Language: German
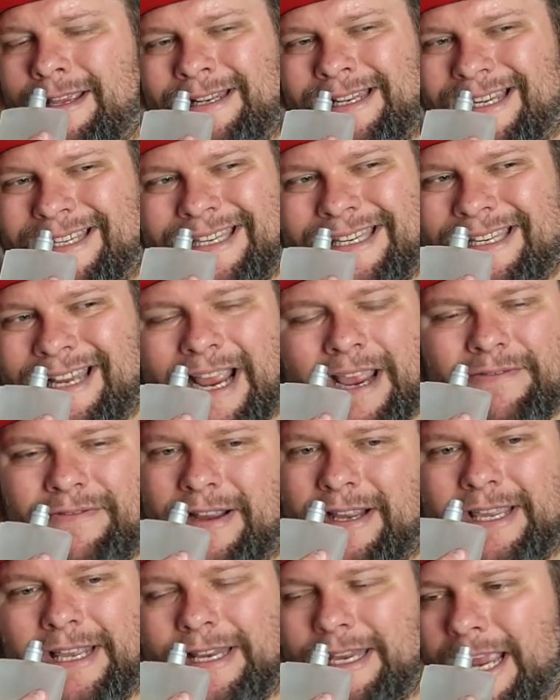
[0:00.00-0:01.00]
Das ist
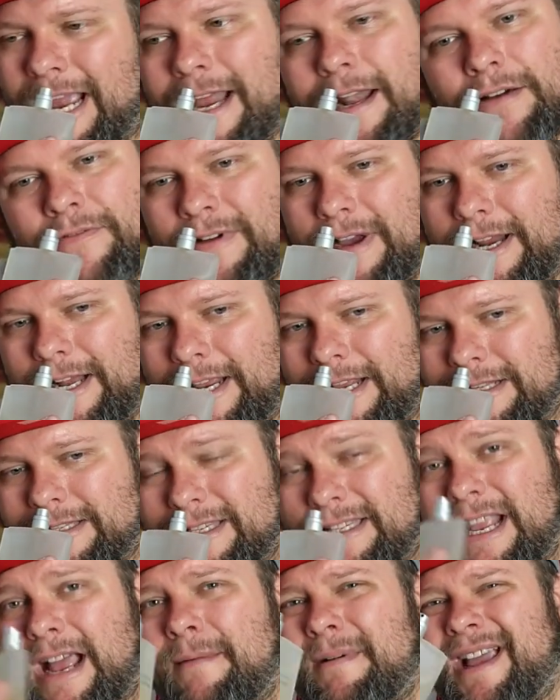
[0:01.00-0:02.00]
einfach genial auf einer
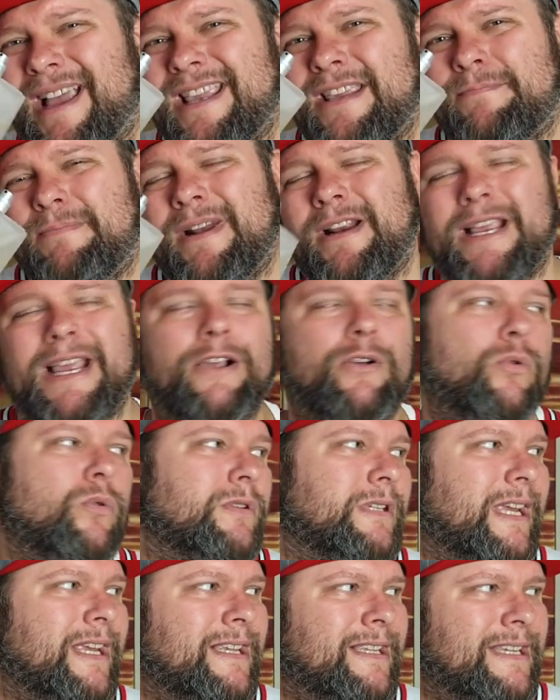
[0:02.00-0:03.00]
Hinsicht. Aber ich bin kein
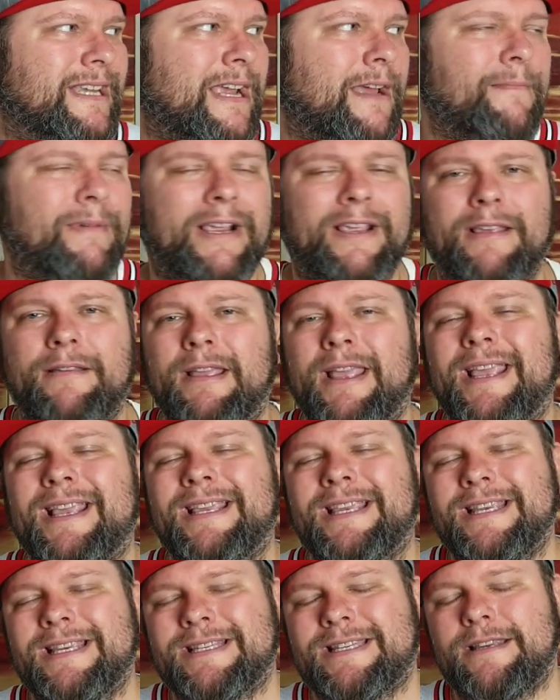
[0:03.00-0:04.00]
großer Easy, äh,
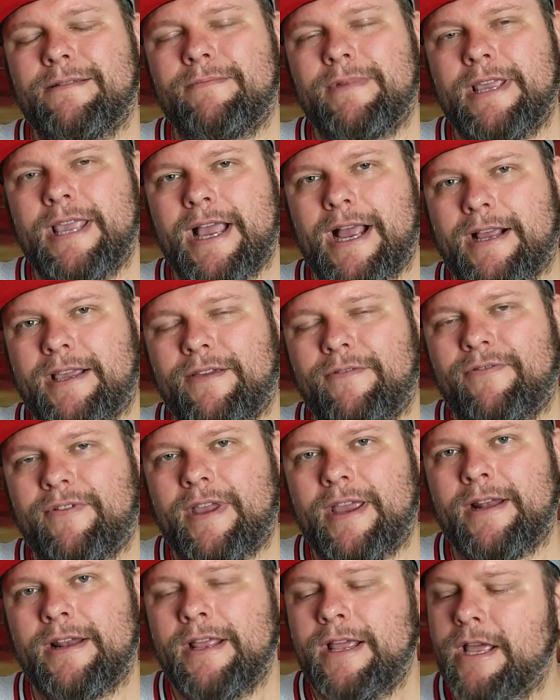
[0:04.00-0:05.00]
Easy miyake
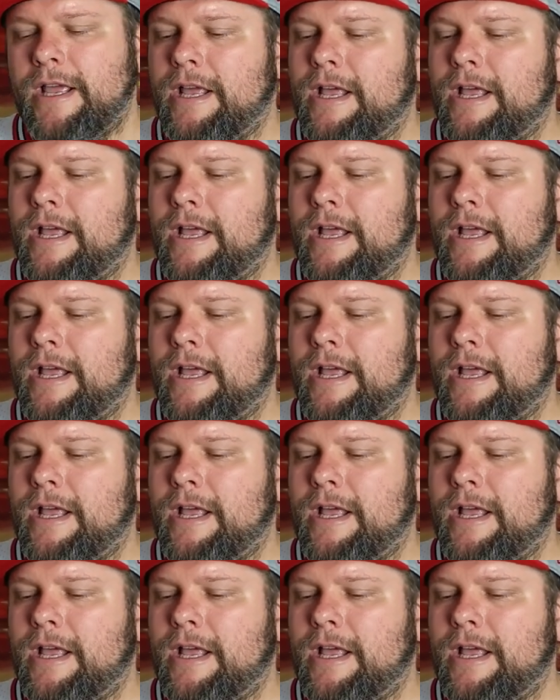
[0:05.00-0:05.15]
fan